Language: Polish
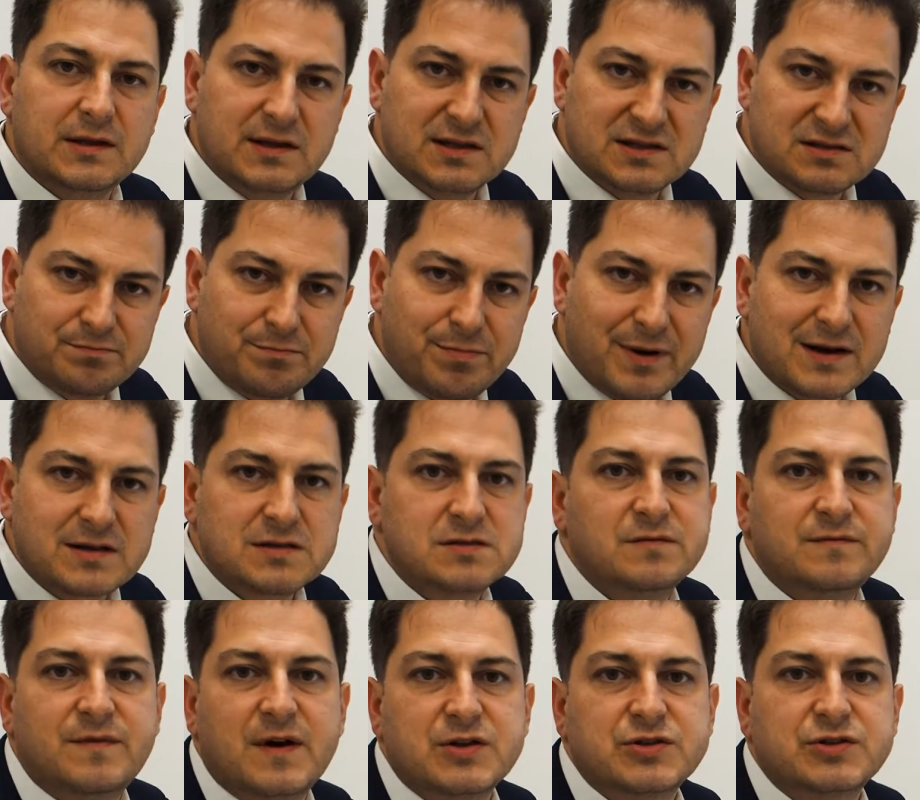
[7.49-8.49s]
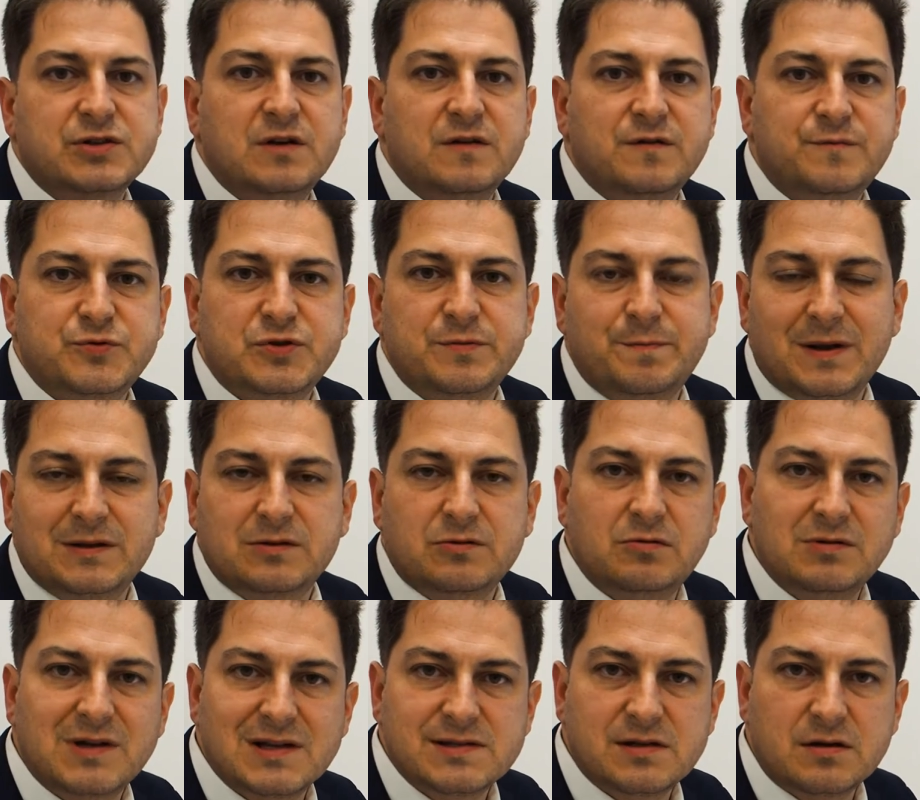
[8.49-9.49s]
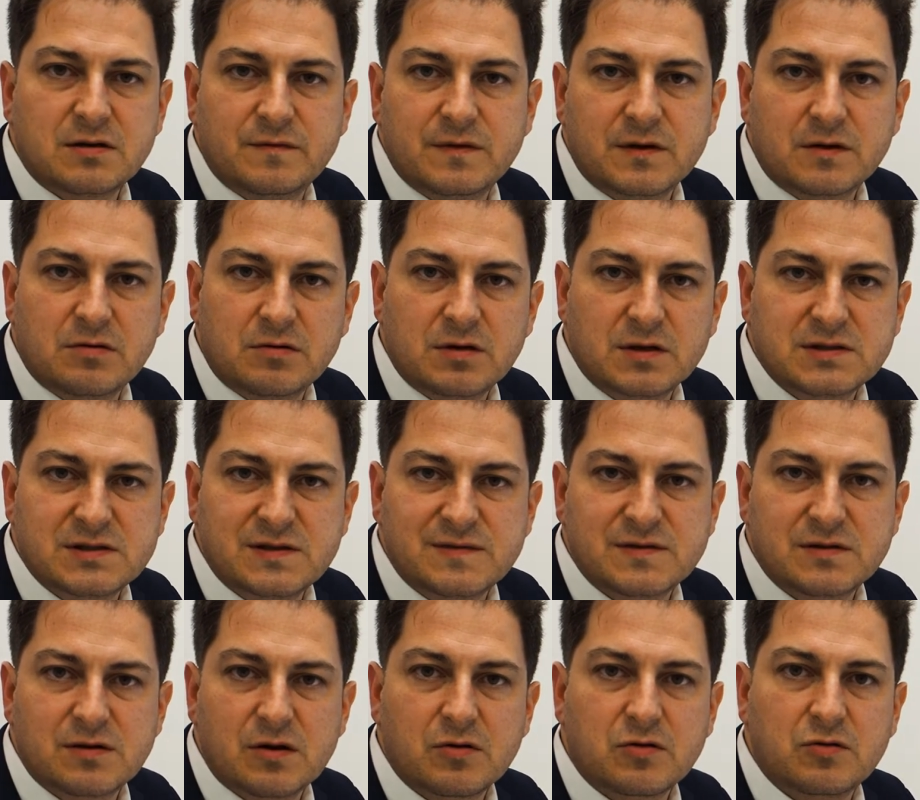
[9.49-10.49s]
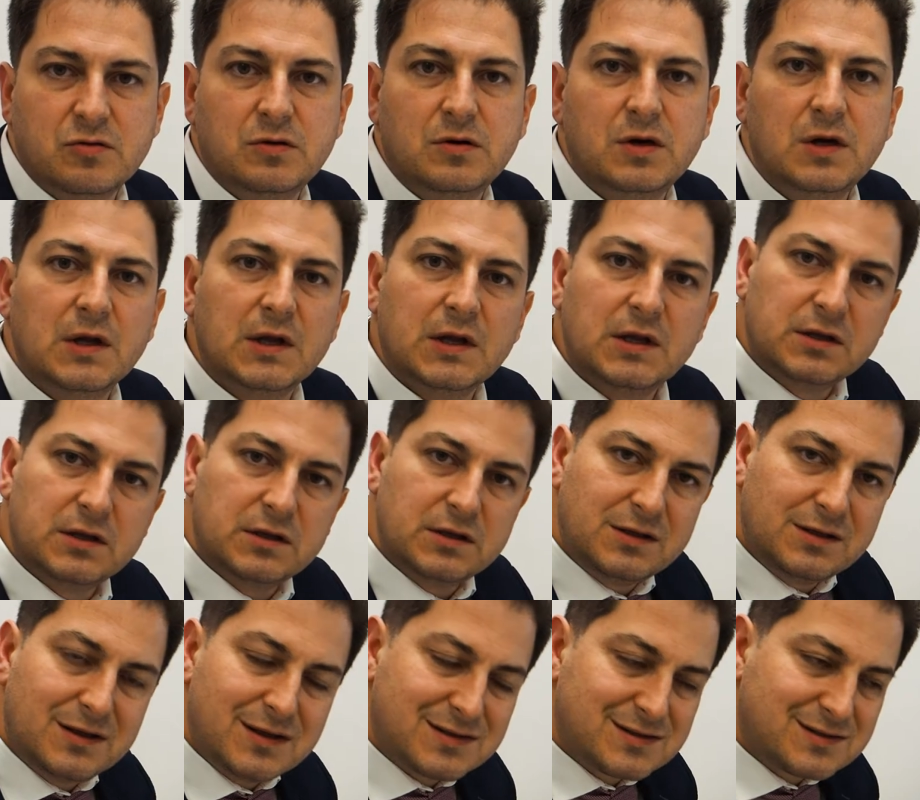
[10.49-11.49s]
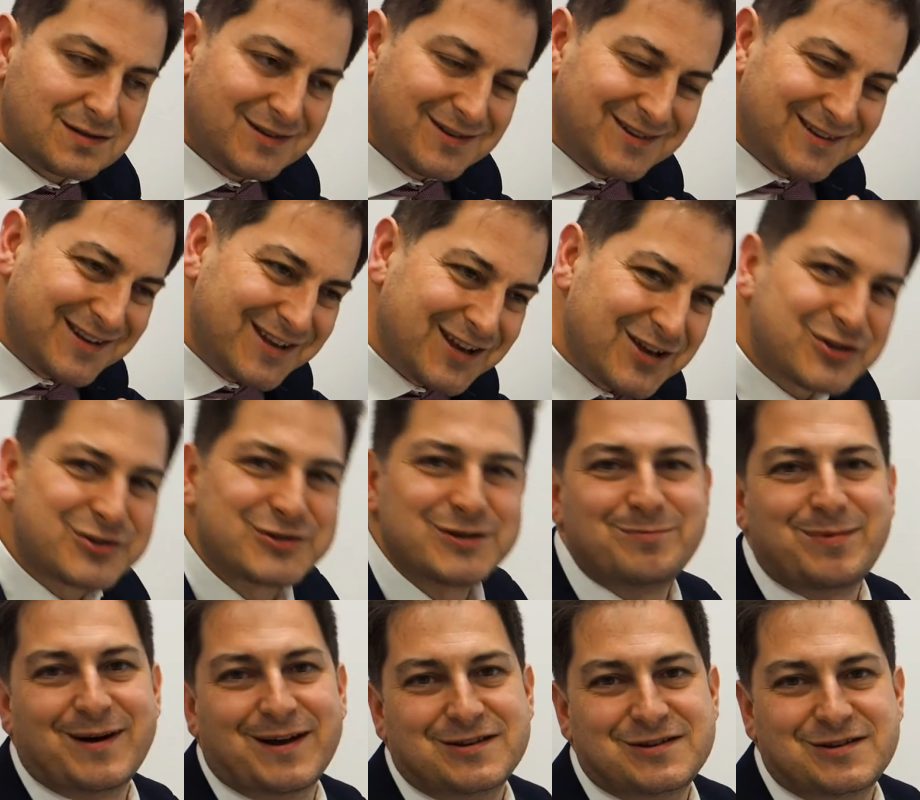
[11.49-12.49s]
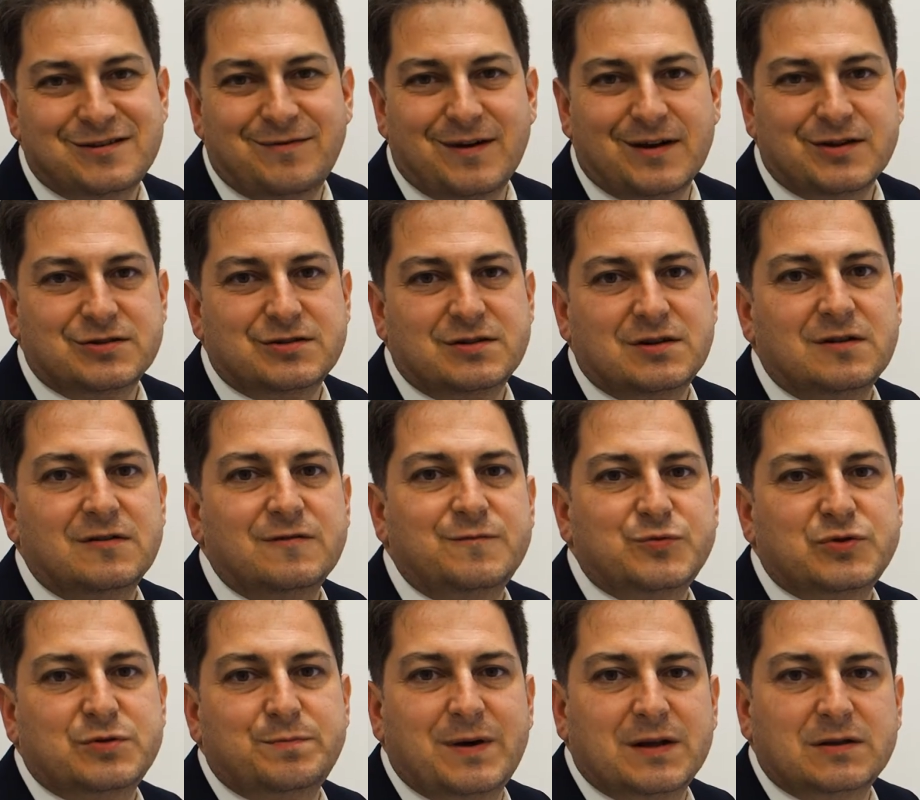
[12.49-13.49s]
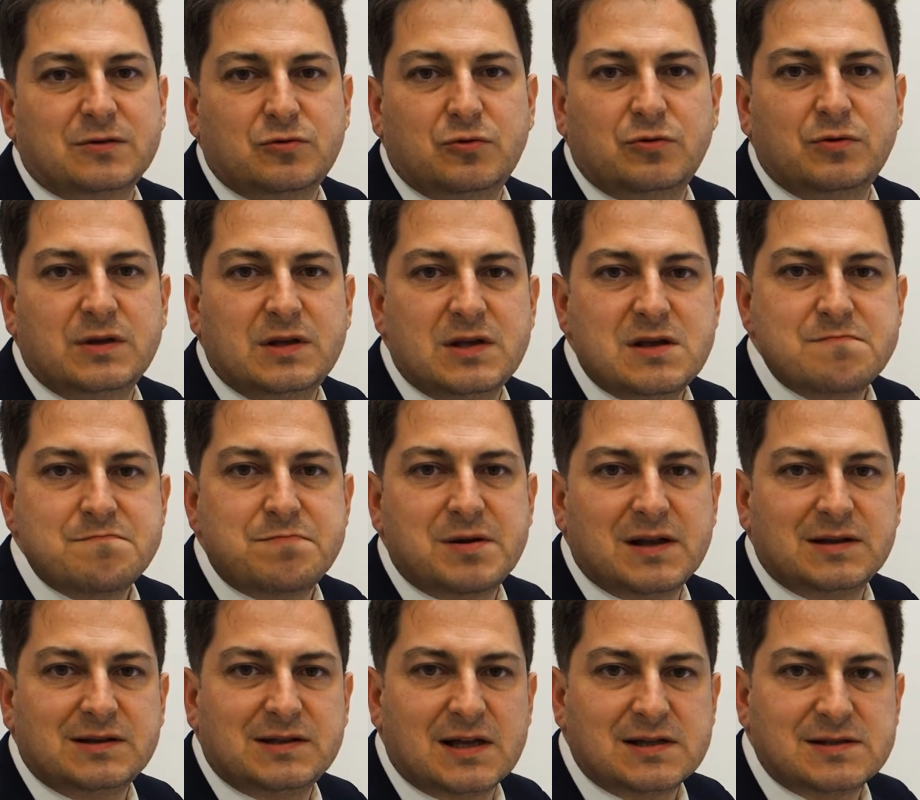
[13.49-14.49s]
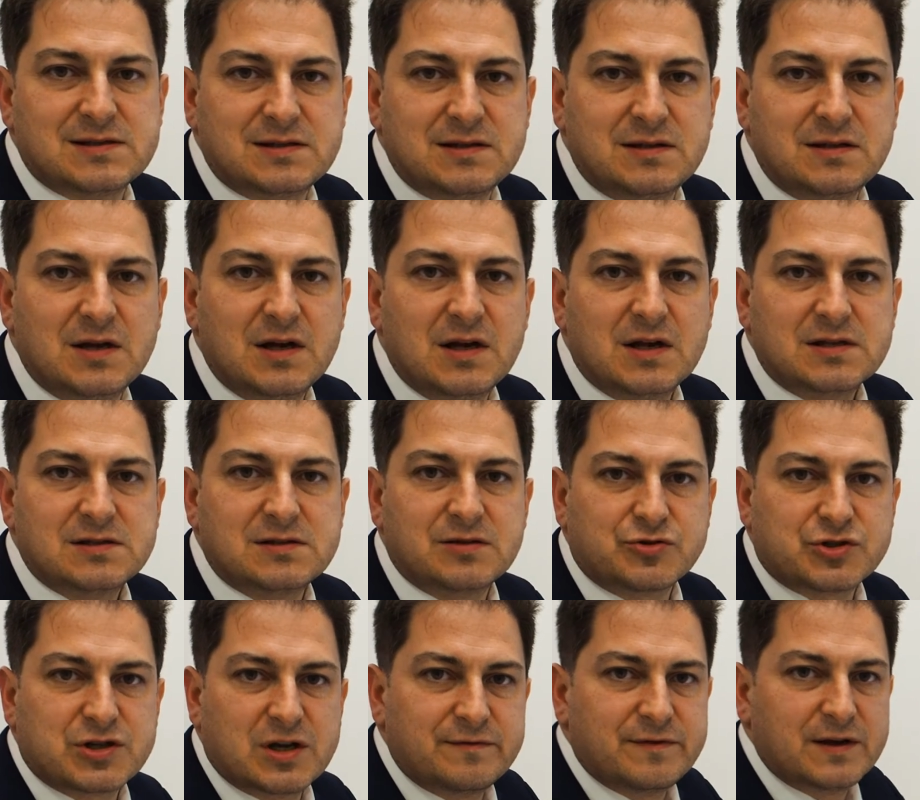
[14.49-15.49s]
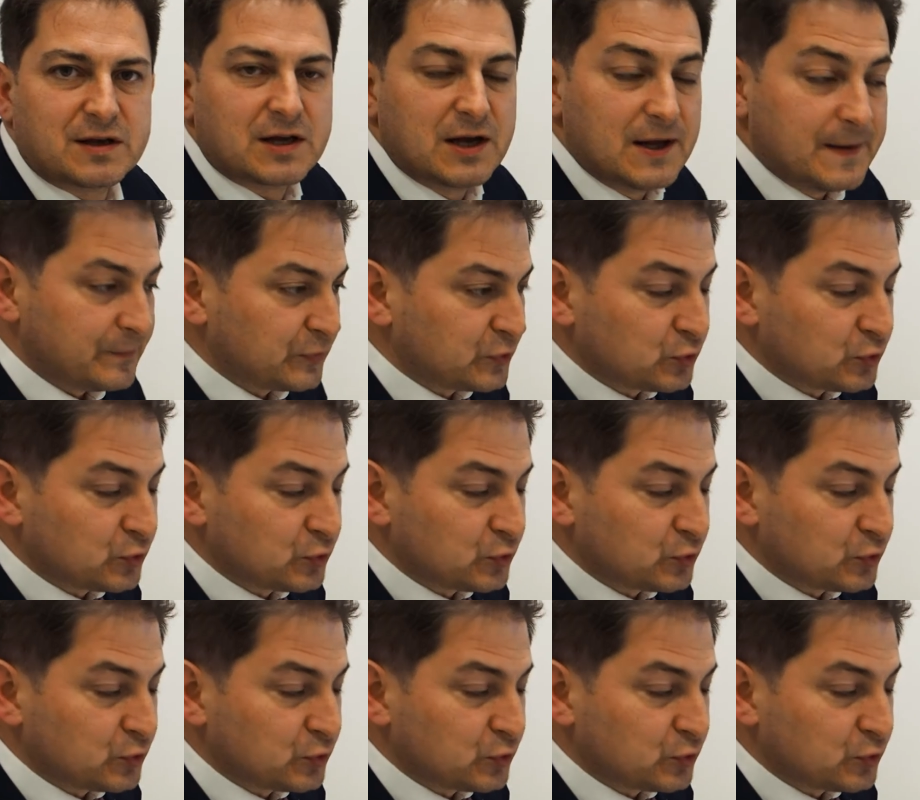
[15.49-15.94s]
Jest bardzo ważne w przypadku laserowej korekcji wzroku i jest jeszcze bardziej ważne w przypadku implantacji soczewek.